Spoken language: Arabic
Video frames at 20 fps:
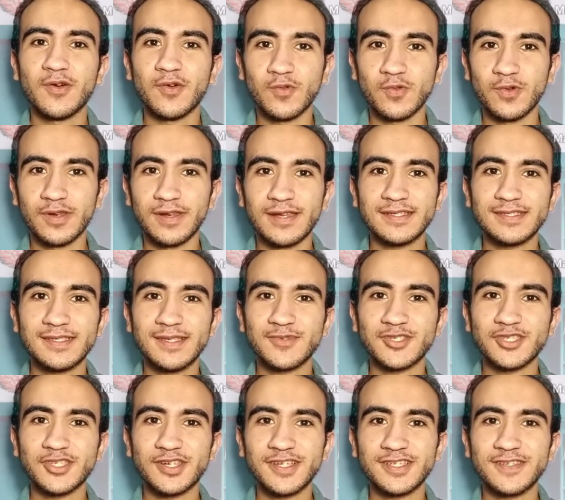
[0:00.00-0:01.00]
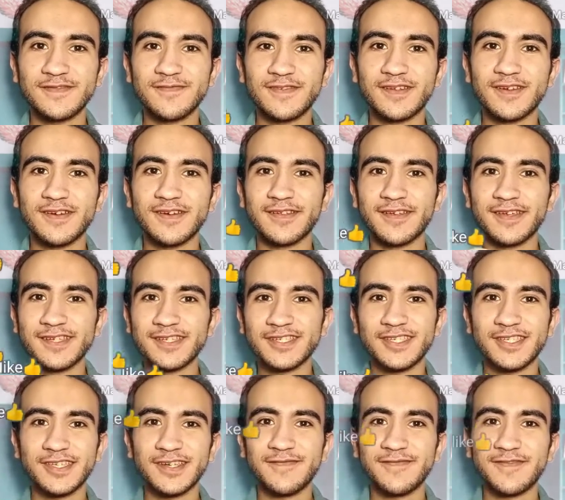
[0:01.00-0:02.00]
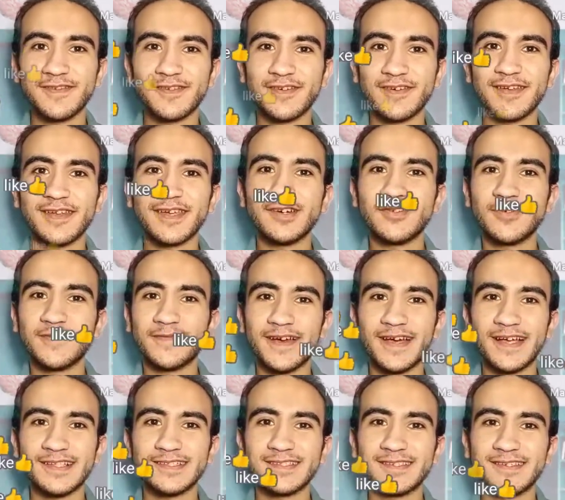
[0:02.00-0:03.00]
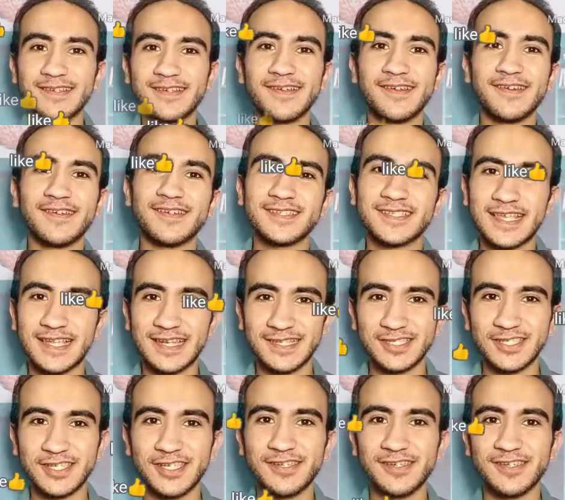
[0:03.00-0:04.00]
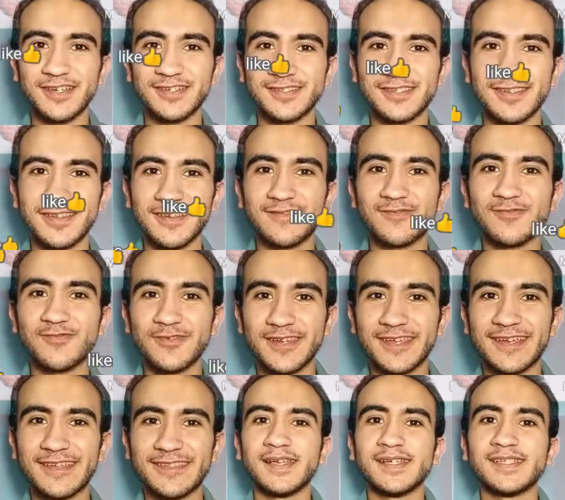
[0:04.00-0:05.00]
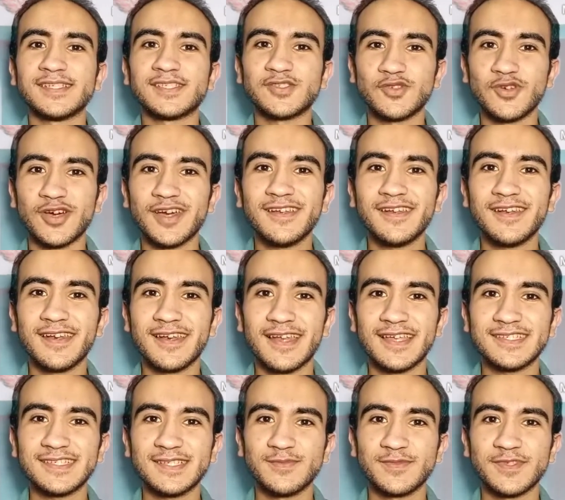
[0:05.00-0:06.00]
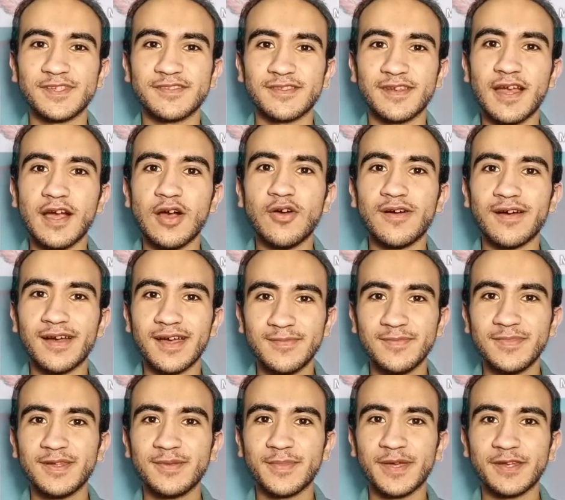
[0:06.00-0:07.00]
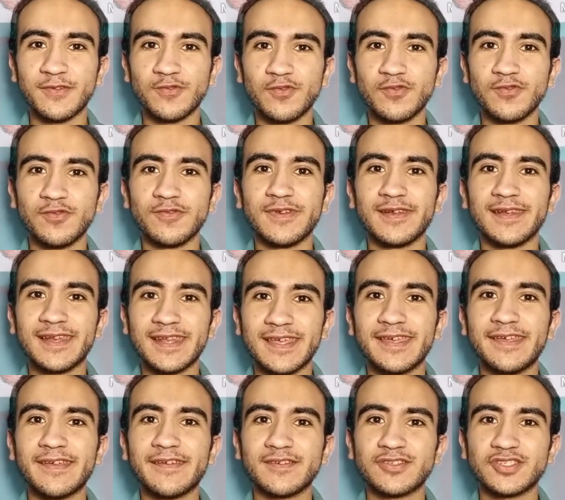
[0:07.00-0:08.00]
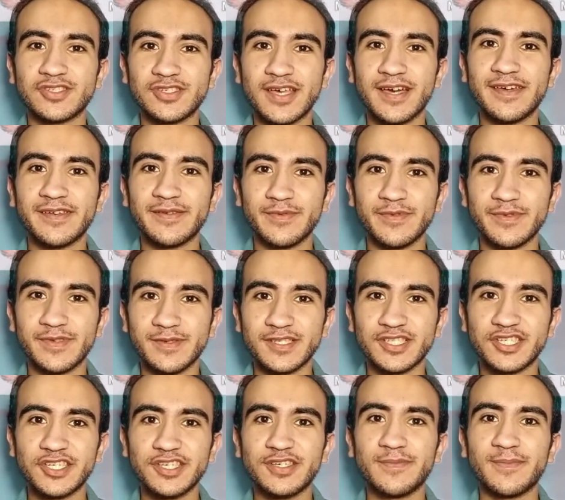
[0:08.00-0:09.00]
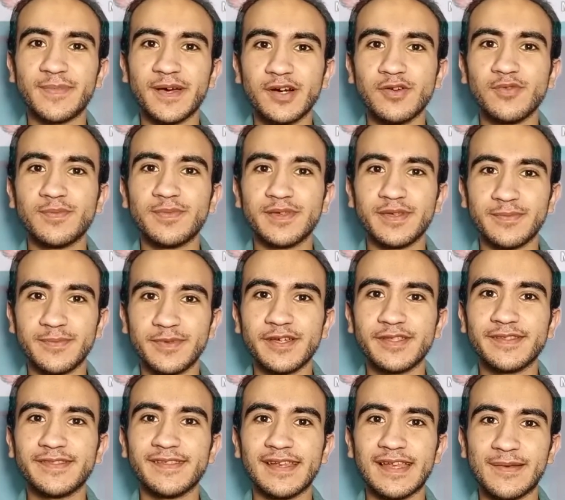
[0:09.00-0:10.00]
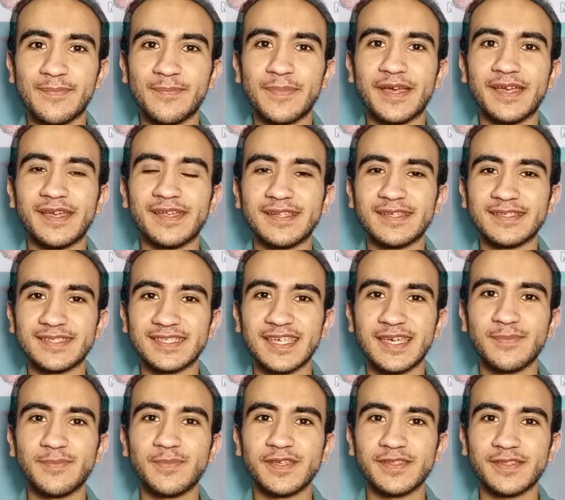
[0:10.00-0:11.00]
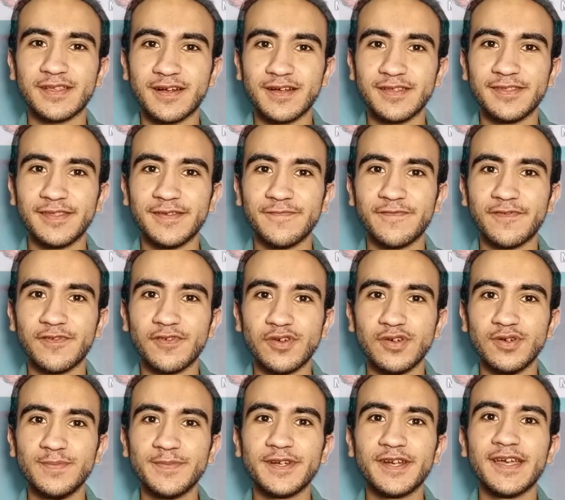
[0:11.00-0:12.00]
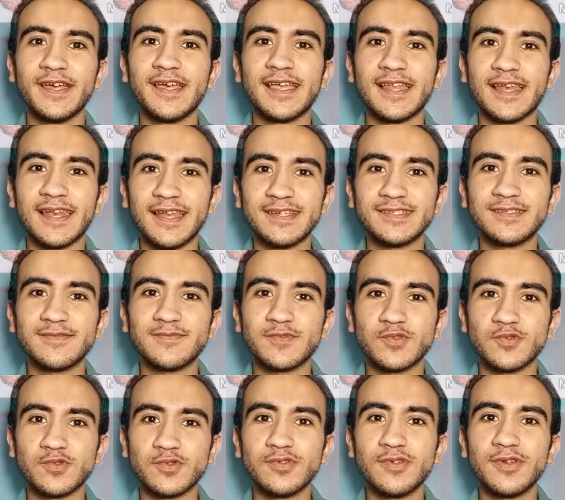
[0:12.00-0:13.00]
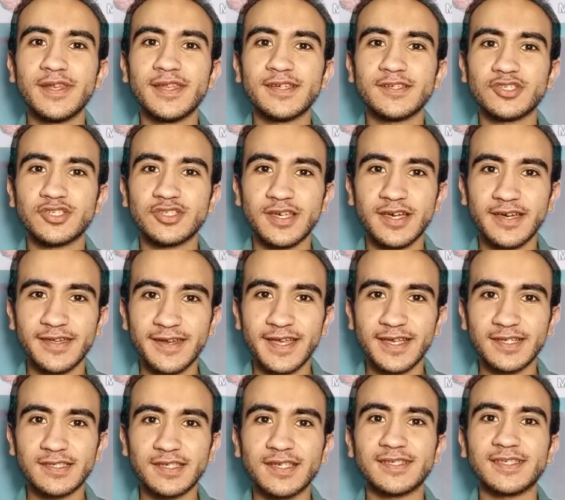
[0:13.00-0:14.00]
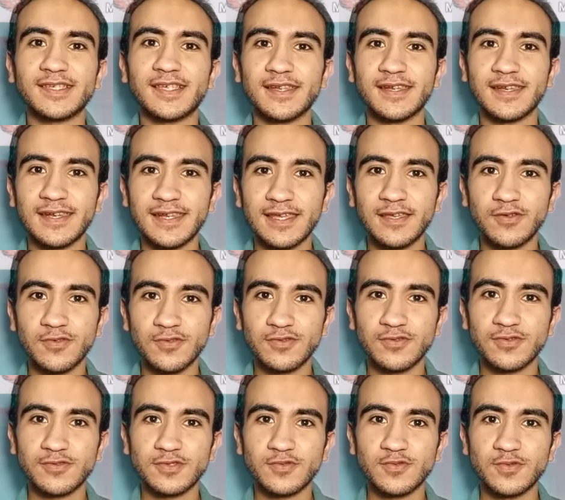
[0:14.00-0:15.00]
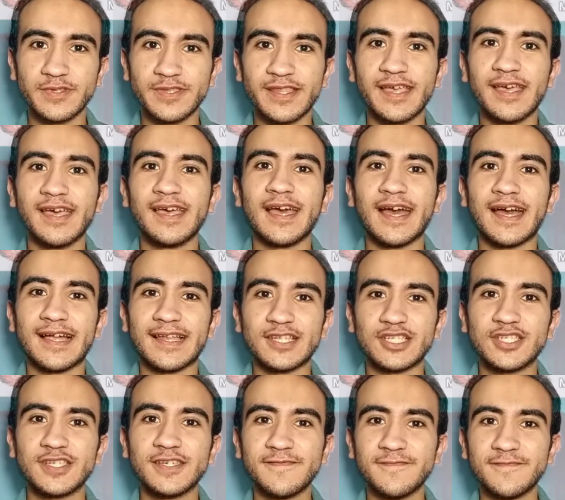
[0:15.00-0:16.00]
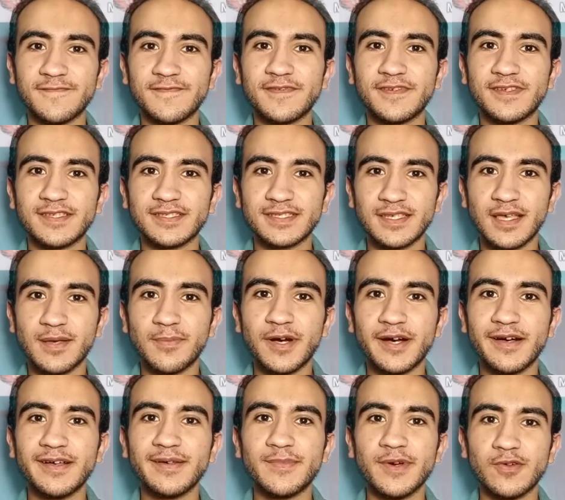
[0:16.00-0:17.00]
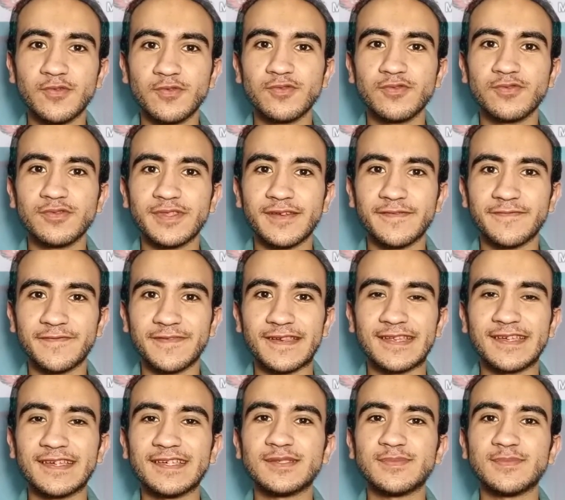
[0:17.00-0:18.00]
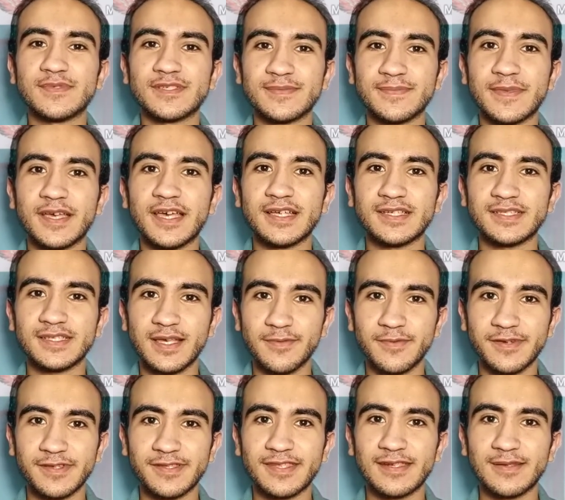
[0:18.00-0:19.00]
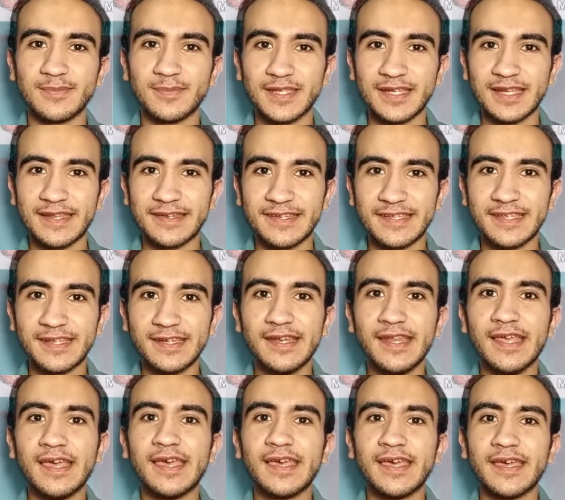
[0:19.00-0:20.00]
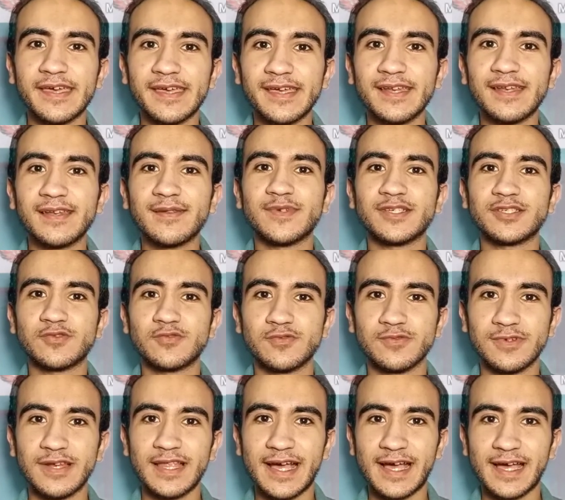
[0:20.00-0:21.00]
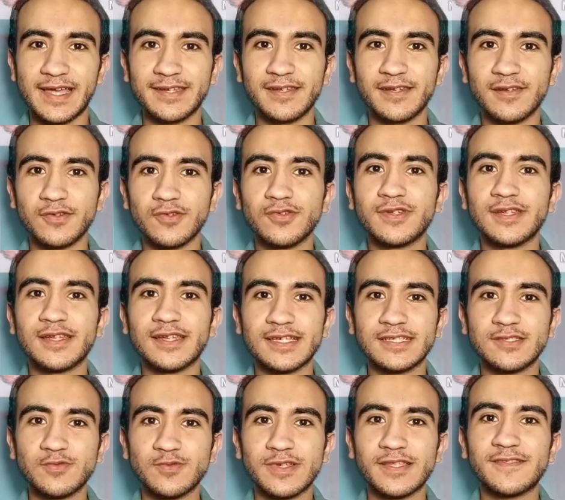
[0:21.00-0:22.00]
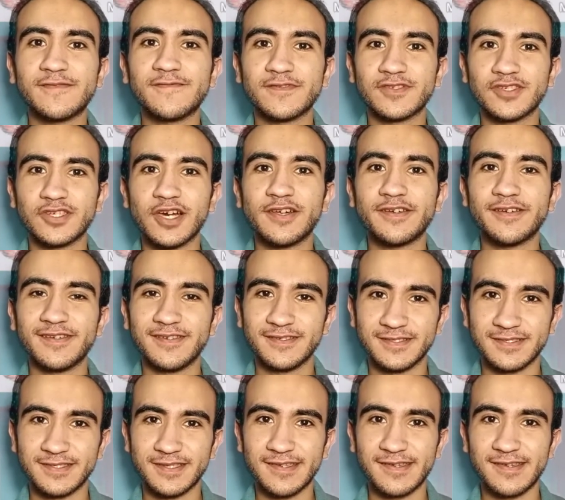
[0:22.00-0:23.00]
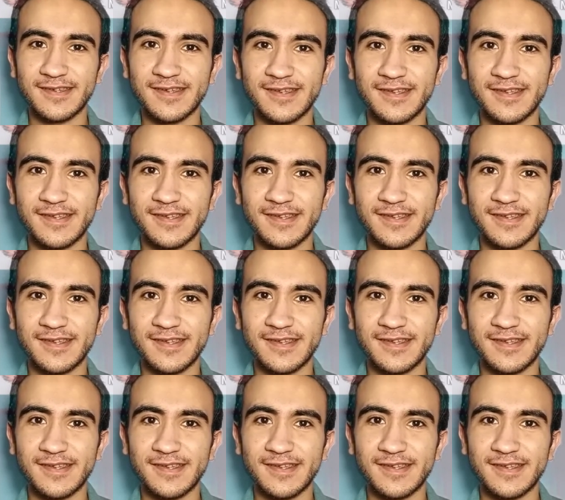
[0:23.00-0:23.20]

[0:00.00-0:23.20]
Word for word: واللي لسه مشتركش في القناة يشترك في القناة ويفعل زر الجرس علشان يصلك كل جديد السؤال اللي لازم نطرحه قبل ما نقول ليه الشعر بيشيب أو بيبيض لما الإنسان بيتقدم في العمر لازم نقول الشعر أساسا ليه لونه أسود عشان في صبغه موجوده في الجسم اسمها صبغه الميلانين هي اللي مسؤوله عن اللون الاسود في شعر الانسان